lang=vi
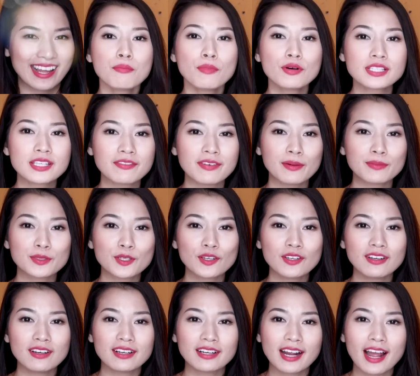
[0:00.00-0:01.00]
một sản phẩm
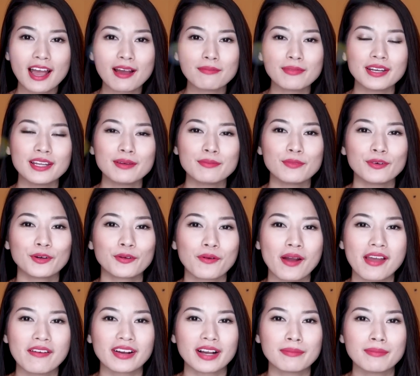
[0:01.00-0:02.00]
toner khác mà ly muốn
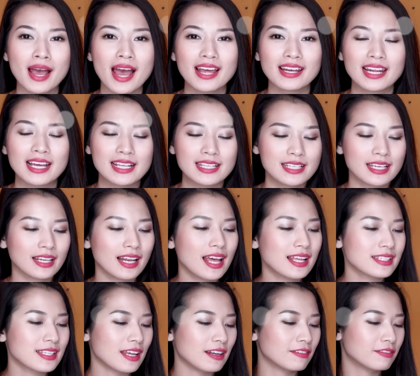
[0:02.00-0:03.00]
khoe với các bạn đấy chính
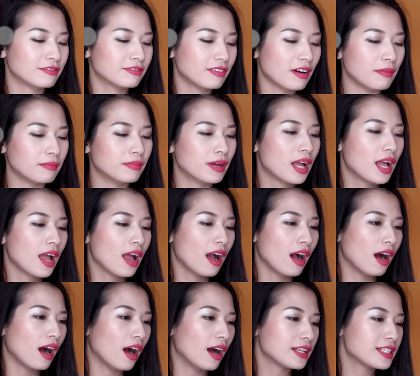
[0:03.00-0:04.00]
là sản phẩm
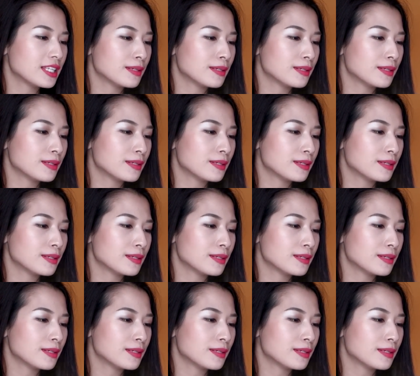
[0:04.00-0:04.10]
uh,